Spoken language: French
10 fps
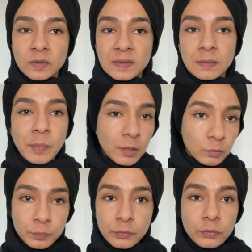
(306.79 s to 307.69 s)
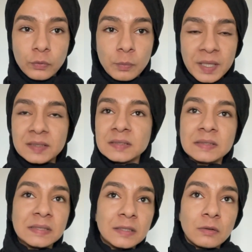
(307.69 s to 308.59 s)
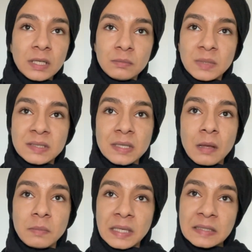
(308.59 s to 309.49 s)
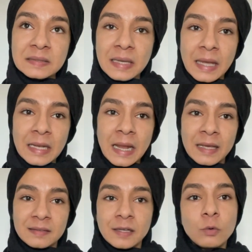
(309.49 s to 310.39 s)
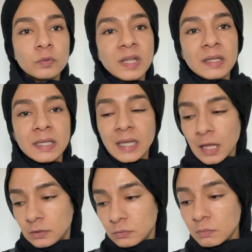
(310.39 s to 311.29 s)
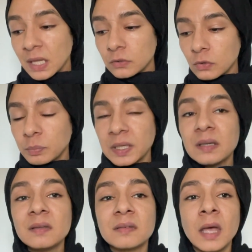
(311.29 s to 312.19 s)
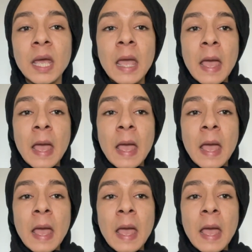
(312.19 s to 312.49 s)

c'est pas non plus précisé dans les médias, mais Israël a été condamné à de maintes reprises